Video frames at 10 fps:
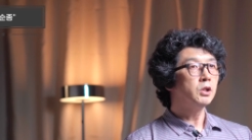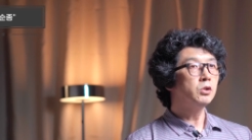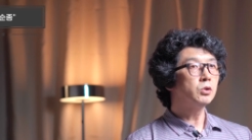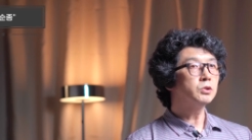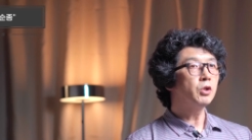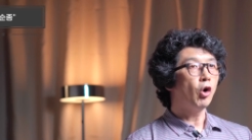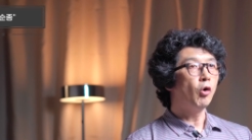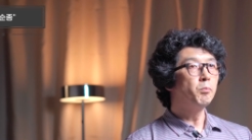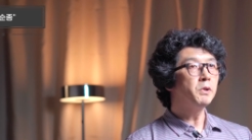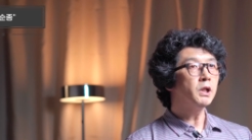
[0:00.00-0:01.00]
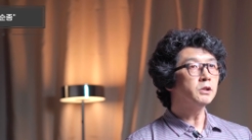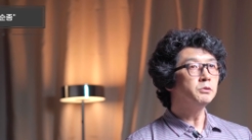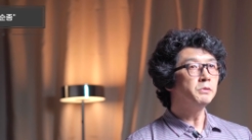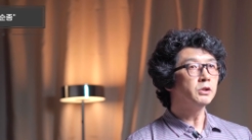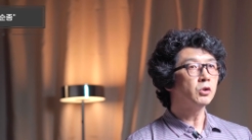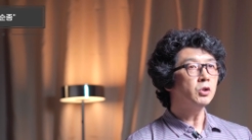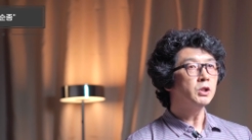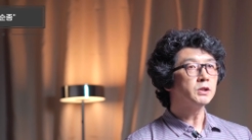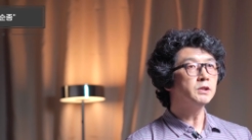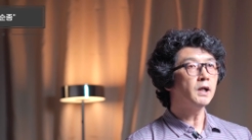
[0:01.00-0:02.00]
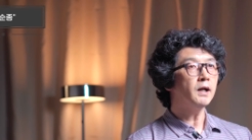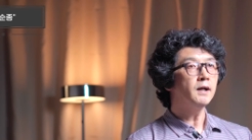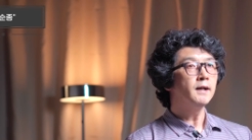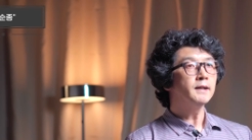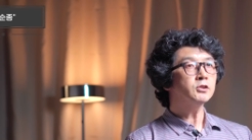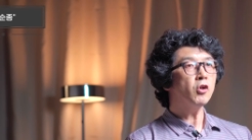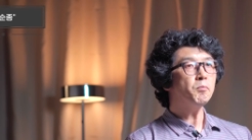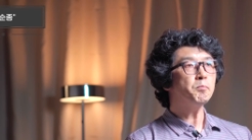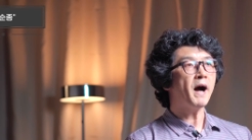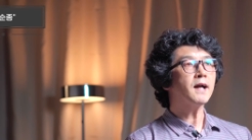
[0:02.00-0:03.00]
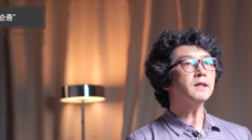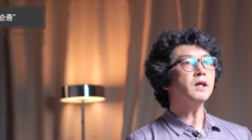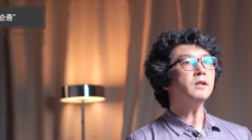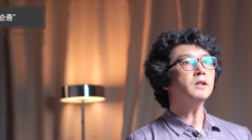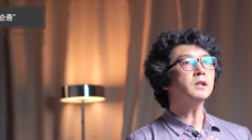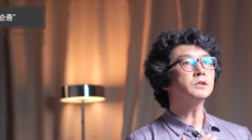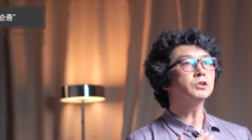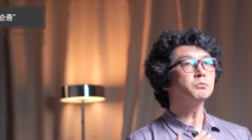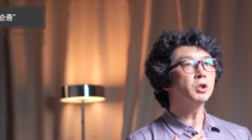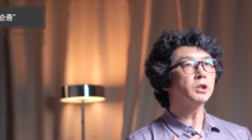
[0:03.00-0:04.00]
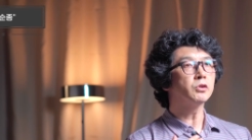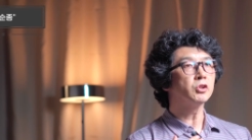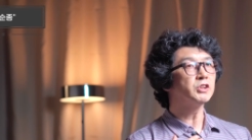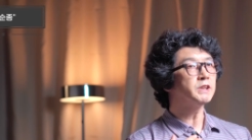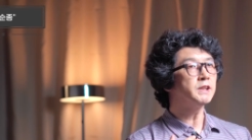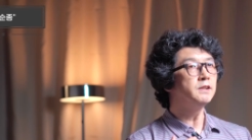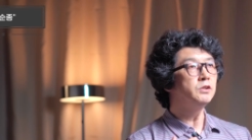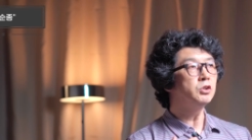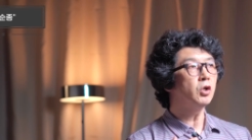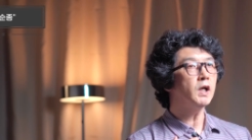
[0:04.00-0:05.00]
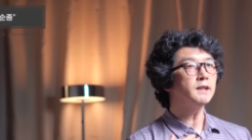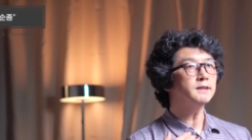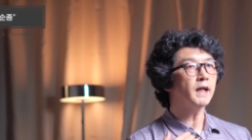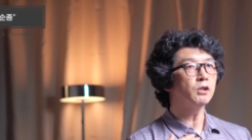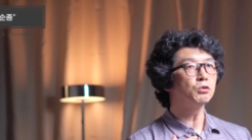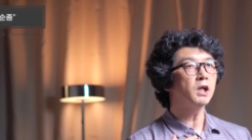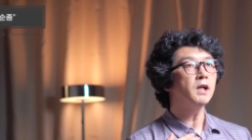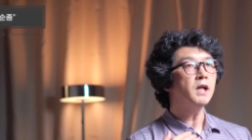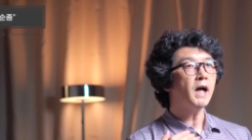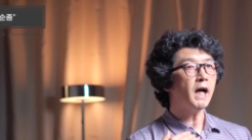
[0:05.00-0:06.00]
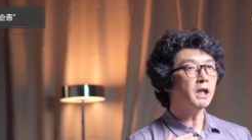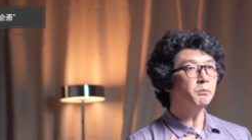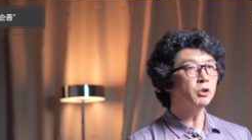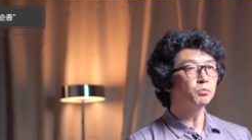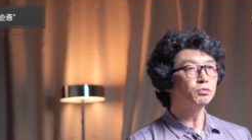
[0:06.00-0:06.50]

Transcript: 이것은 엄밀한 의미에서 그가 선 밖에 있다는 측면에서 이것은 진정한 자유가 아님에도